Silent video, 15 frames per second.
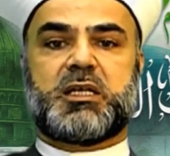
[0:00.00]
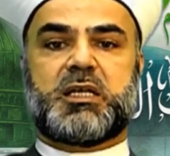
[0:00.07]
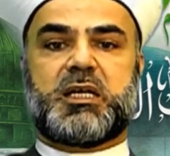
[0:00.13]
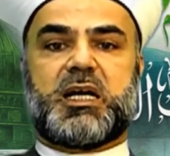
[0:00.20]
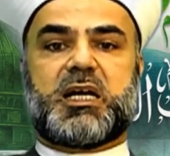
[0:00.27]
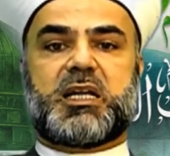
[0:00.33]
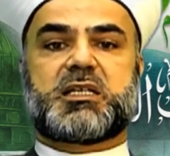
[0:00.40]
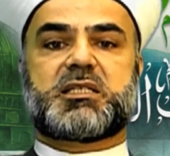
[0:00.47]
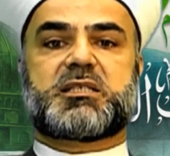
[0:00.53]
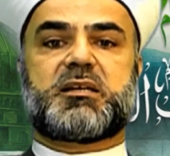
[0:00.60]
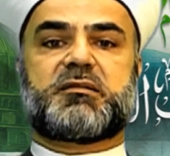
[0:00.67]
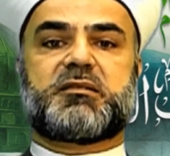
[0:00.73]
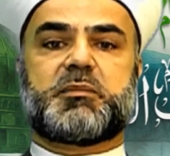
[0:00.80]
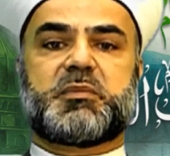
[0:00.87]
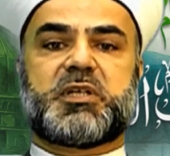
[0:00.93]
أليس
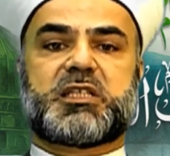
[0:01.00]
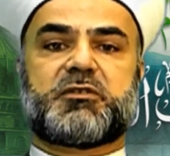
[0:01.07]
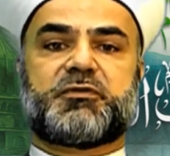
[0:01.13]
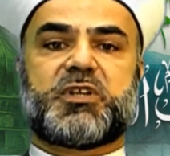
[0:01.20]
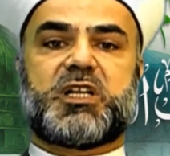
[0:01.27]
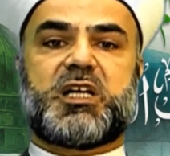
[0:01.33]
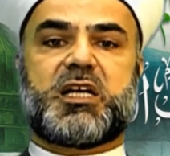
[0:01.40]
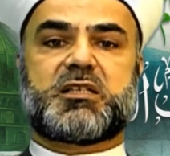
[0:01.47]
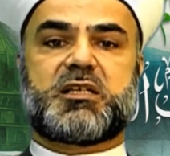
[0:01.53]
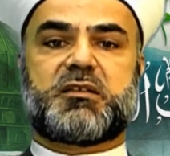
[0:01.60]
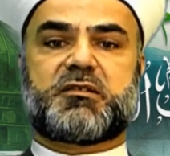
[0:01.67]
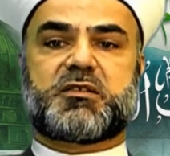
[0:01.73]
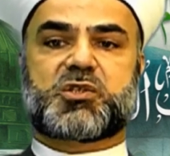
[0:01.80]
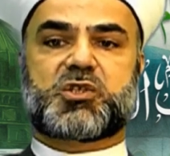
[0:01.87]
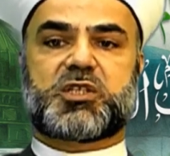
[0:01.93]
ثبت في الحديث
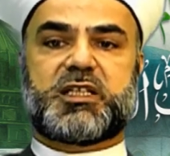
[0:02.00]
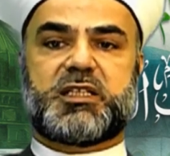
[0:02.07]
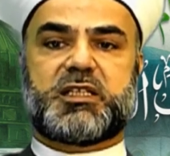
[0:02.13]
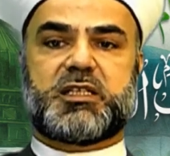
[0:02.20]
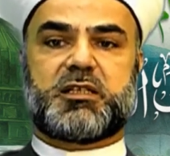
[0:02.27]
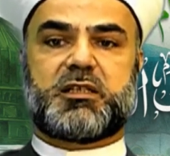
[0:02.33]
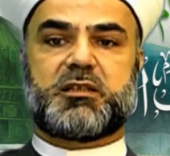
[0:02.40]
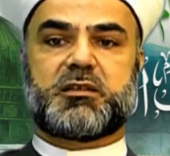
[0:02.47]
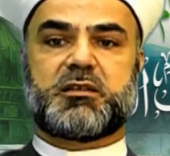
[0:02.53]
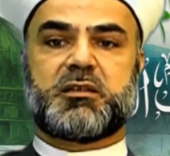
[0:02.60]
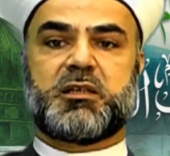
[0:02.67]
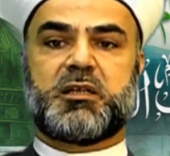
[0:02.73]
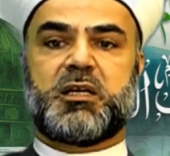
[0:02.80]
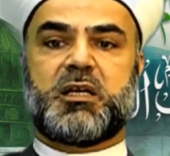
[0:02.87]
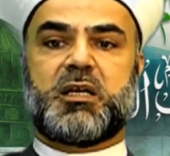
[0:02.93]
الصحيح
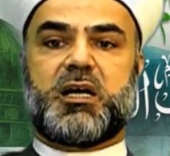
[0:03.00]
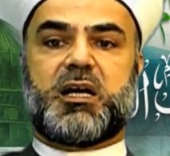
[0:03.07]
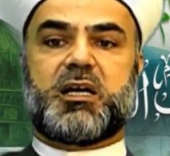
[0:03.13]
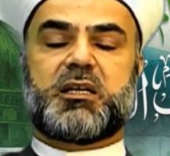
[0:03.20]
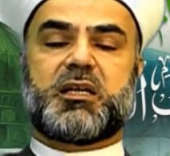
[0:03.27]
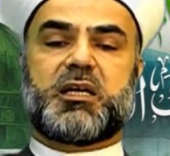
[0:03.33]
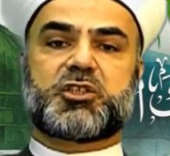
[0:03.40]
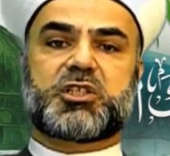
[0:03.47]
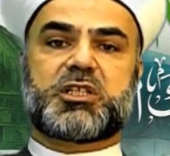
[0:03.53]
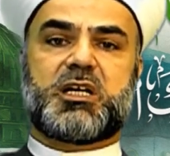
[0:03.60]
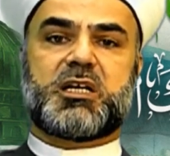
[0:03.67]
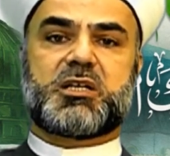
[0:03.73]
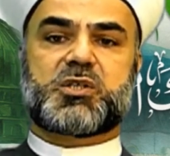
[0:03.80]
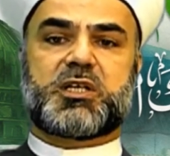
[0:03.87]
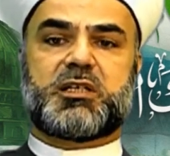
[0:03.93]
أن
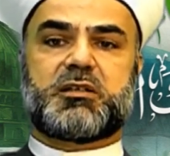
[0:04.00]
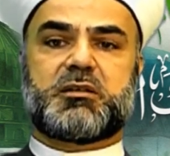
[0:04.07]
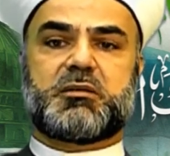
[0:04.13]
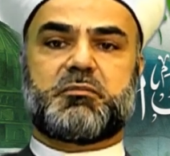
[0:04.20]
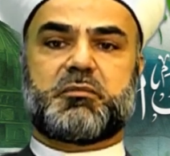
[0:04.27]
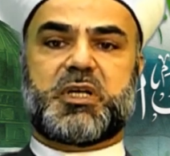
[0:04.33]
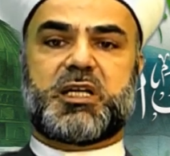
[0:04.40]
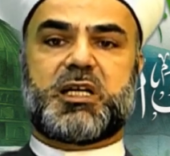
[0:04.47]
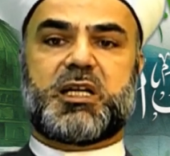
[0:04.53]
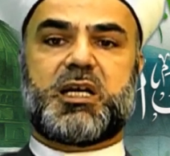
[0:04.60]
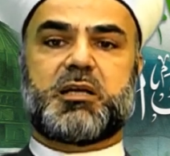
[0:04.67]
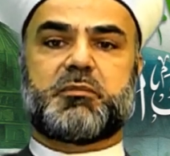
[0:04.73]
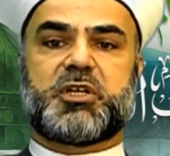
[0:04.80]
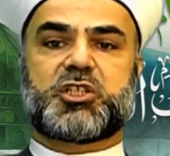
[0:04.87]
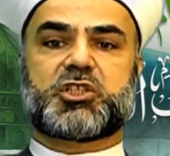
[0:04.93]
أشخاصا من
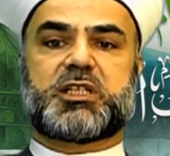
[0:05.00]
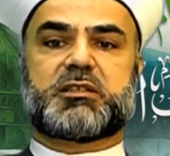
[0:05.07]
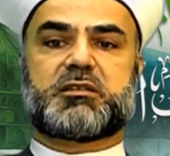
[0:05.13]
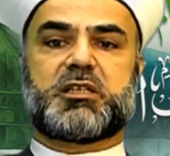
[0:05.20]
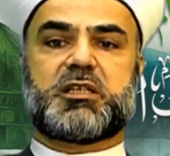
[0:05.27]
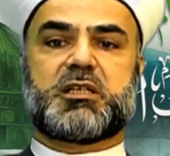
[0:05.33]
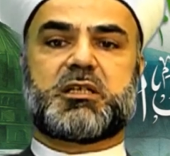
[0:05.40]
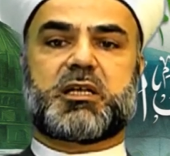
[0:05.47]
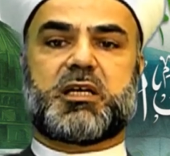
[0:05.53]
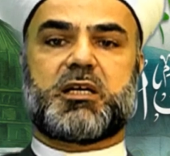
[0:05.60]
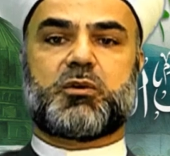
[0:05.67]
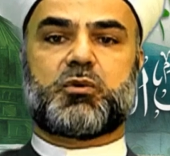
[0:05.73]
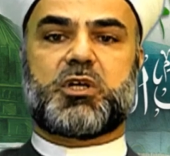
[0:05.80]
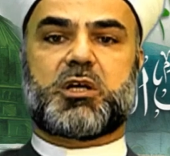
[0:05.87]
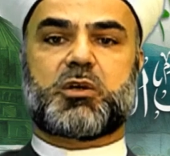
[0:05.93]
الحبشة كانوا
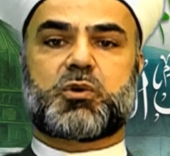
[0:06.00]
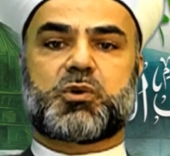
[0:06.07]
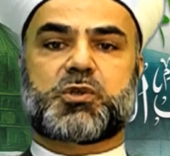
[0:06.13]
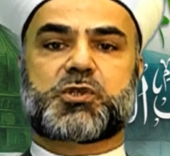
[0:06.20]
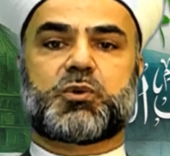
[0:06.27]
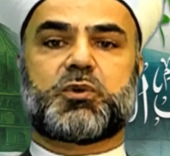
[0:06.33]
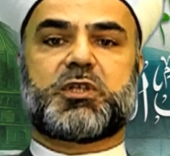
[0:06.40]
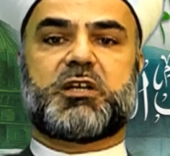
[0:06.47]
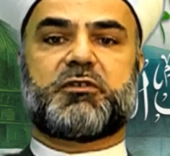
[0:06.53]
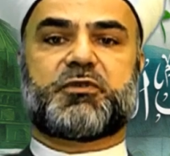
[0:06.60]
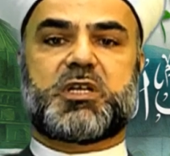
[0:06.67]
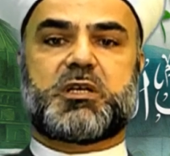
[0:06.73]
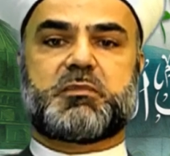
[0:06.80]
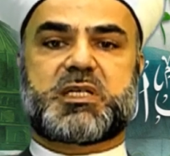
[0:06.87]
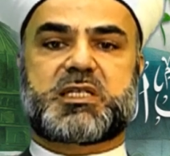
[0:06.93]
يرقصون في
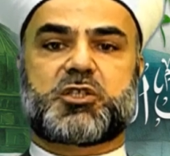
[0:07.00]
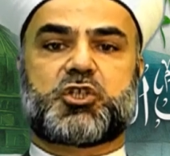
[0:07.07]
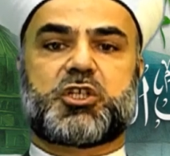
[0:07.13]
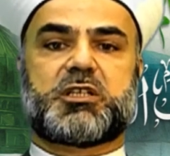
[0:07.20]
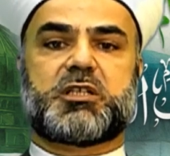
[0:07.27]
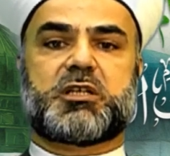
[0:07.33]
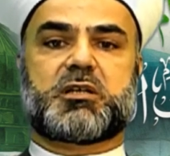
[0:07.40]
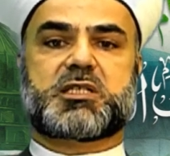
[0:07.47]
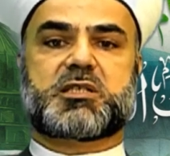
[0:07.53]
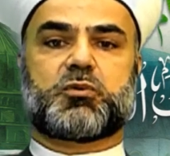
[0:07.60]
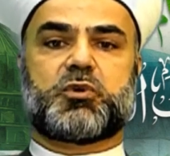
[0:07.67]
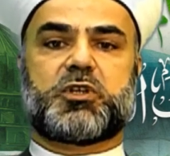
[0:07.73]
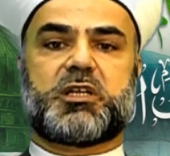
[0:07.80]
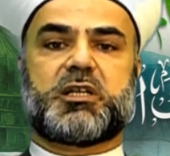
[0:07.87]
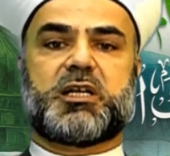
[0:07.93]
مسجد رسول
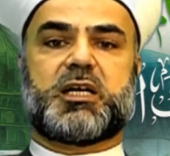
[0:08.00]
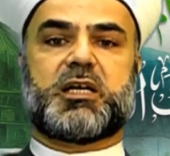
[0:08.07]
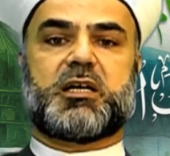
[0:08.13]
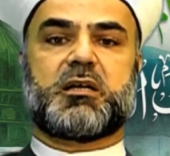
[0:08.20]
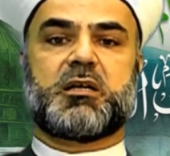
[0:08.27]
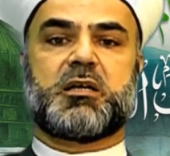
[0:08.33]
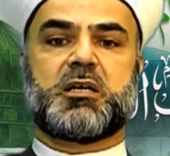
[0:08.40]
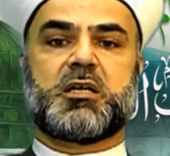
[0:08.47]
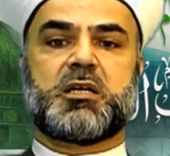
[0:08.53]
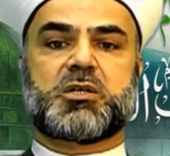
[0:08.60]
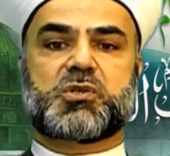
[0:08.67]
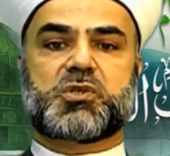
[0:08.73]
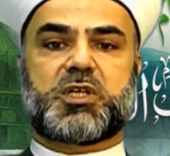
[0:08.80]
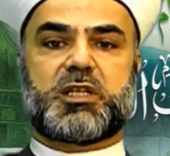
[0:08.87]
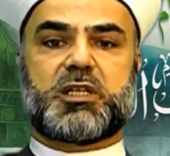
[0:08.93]
الله
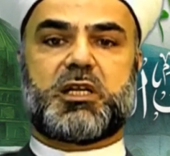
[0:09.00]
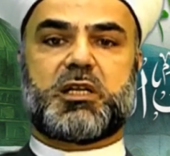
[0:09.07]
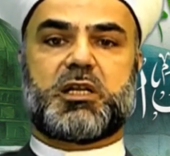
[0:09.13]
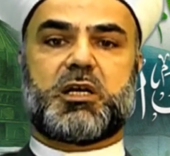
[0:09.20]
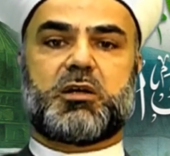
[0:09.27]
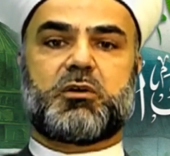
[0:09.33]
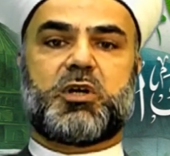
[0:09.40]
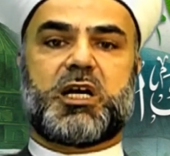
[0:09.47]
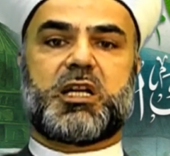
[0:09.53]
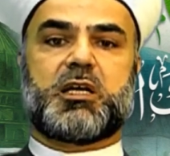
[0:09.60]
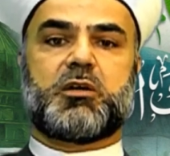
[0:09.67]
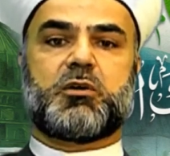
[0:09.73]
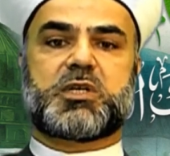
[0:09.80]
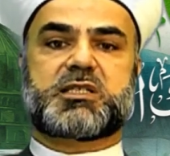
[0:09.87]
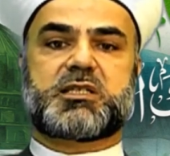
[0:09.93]
صلى الله عليه
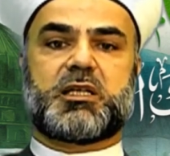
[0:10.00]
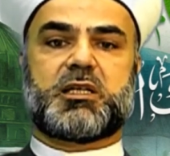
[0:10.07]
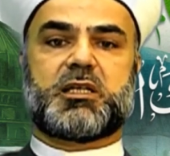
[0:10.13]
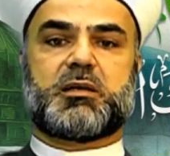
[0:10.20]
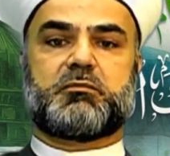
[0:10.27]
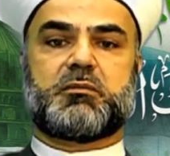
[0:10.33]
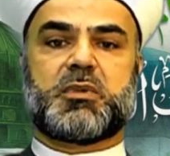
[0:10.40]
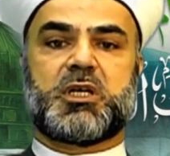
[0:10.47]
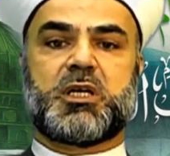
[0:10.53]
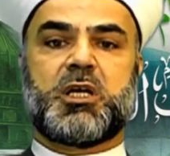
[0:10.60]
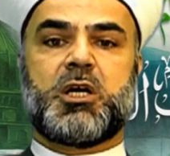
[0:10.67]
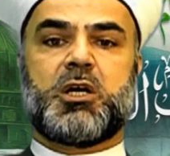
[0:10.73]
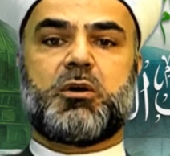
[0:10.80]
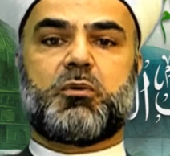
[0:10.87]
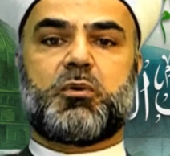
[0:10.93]
وسلم
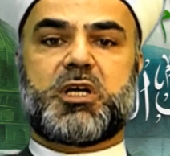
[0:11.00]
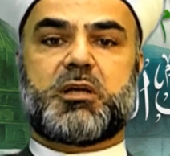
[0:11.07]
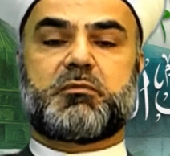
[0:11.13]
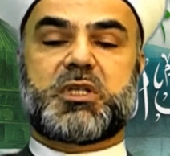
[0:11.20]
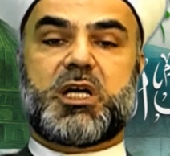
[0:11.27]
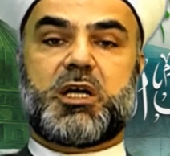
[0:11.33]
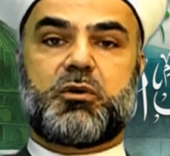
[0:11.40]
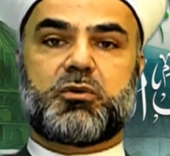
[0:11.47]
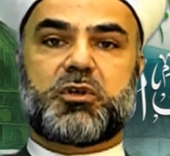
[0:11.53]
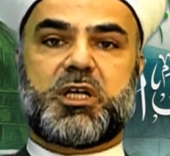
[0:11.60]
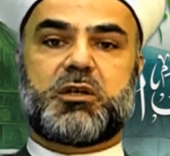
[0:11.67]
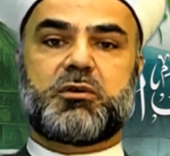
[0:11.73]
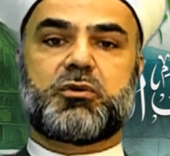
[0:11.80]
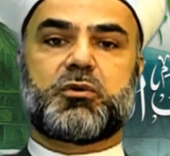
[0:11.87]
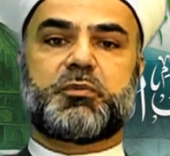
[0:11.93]

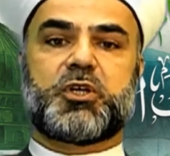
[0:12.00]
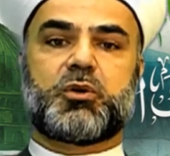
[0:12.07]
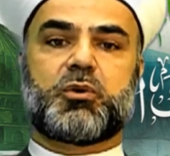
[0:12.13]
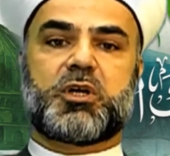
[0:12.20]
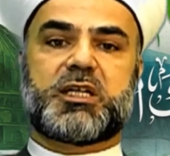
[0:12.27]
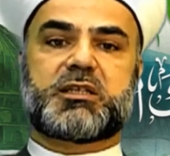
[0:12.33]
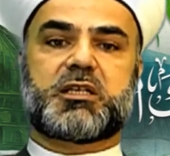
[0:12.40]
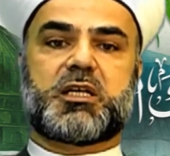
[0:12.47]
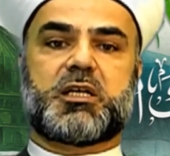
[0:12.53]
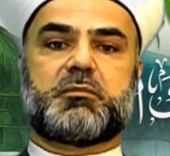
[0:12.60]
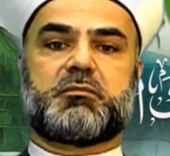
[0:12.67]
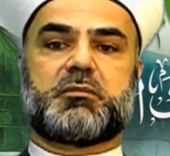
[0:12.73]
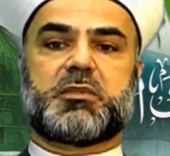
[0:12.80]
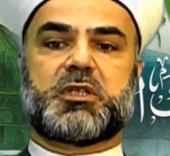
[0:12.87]
ويمدحونه بلغتهم